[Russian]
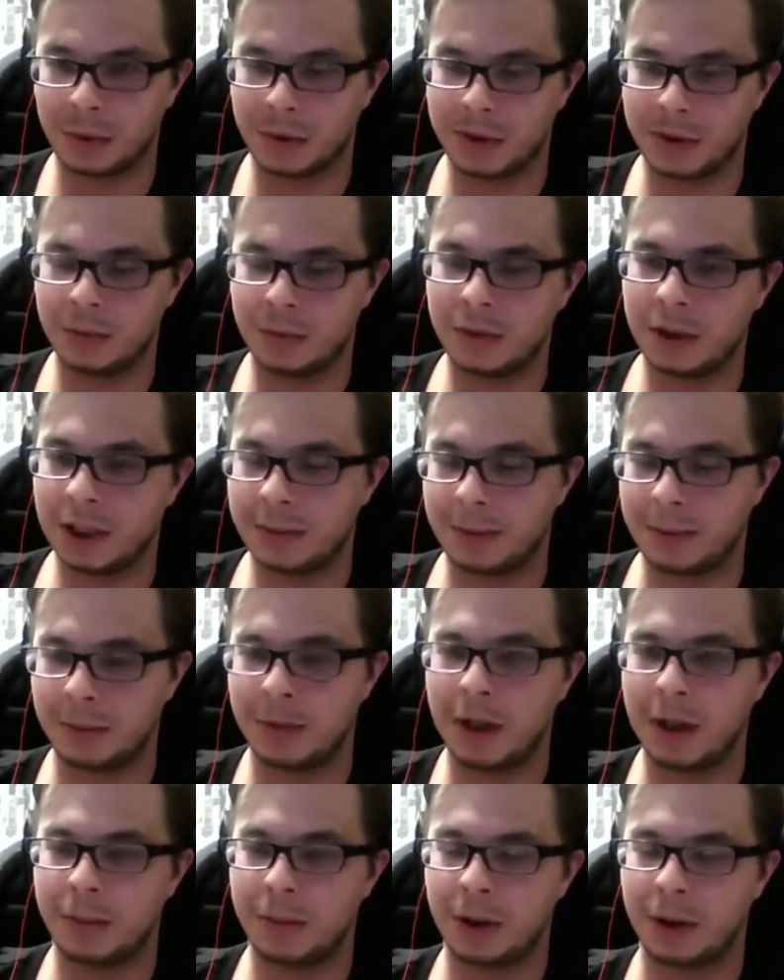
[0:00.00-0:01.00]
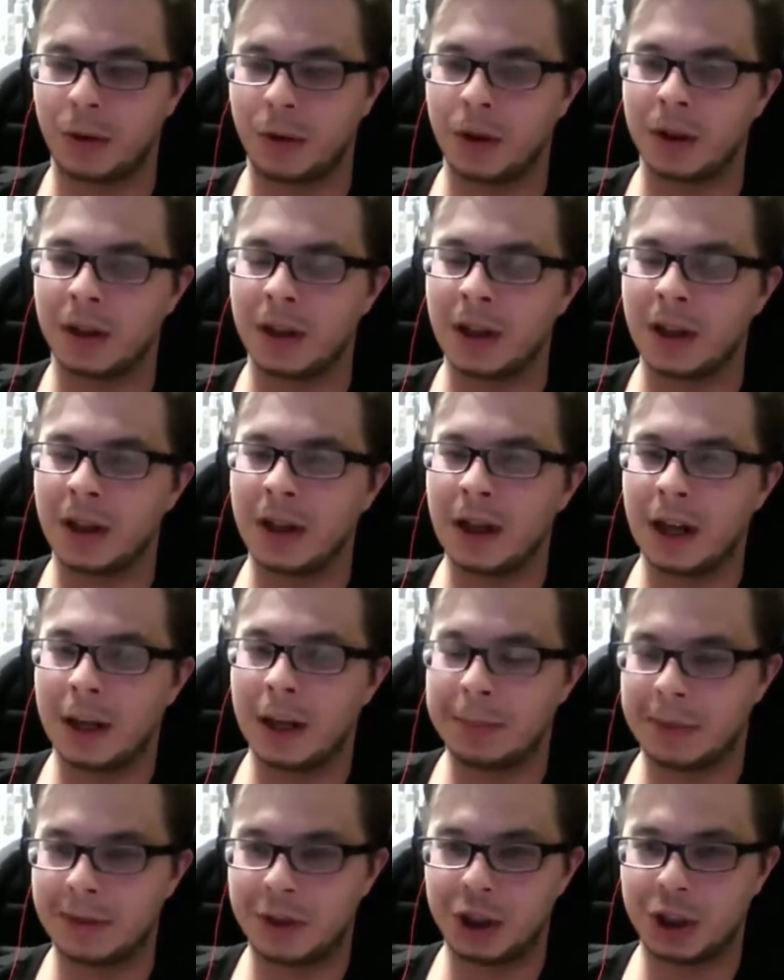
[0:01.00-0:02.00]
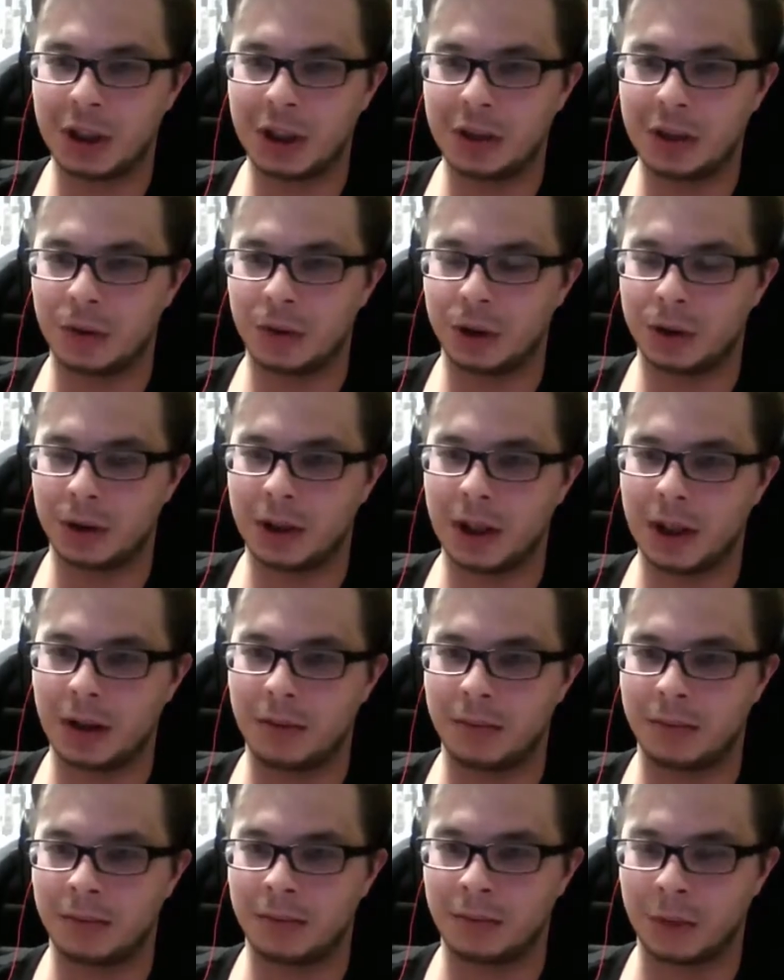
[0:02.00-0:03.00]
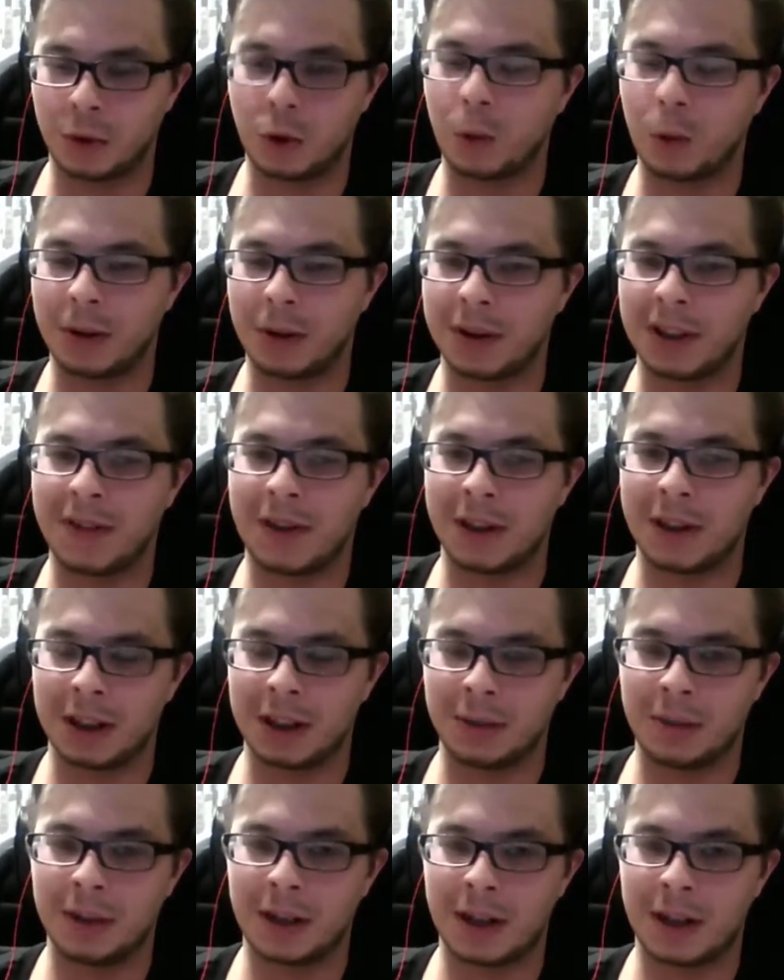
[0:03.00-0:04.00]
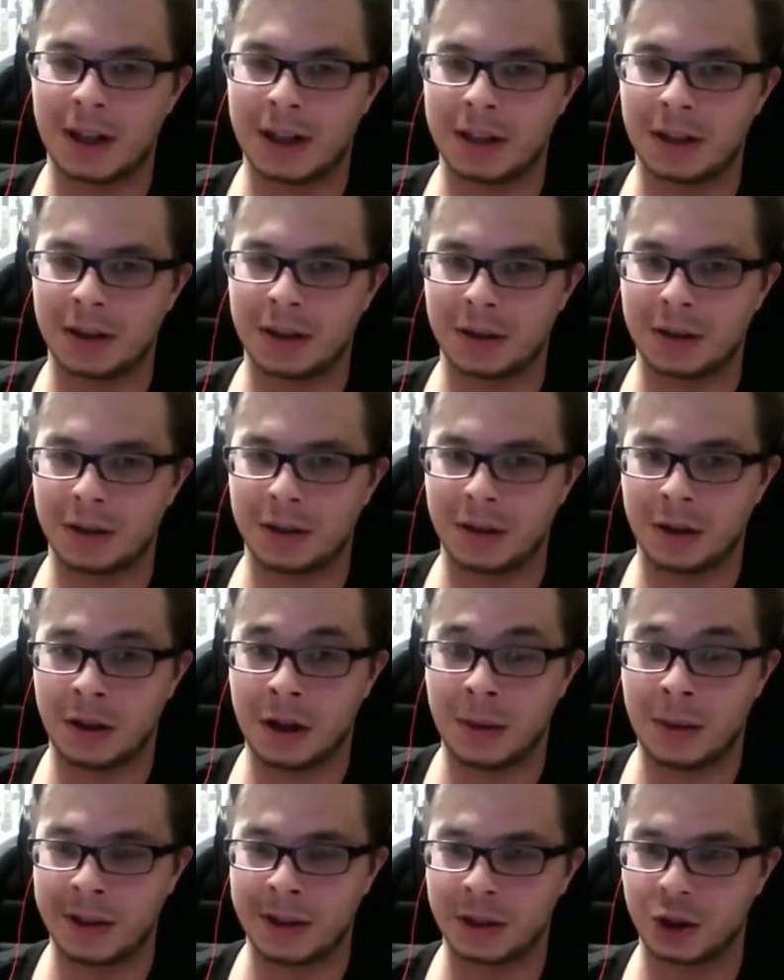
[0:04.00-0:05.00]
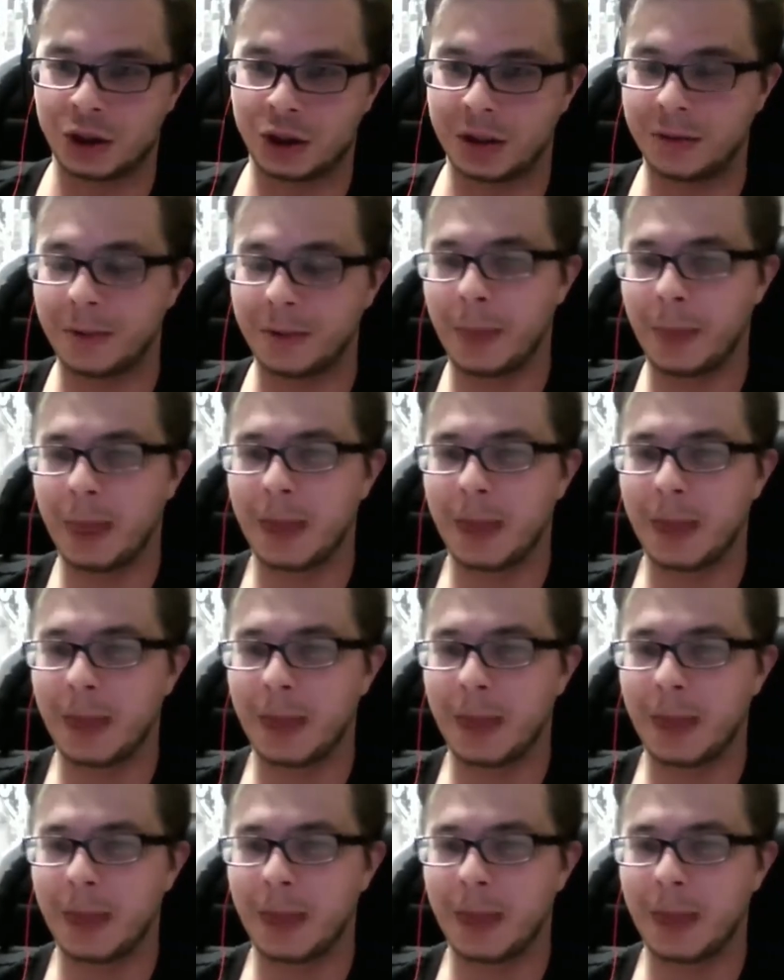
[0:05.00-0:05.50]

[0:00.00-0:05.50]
То есть, ну, типа, мне приходит оповещение, то, что там был куплен диван именно от э, менеджеров.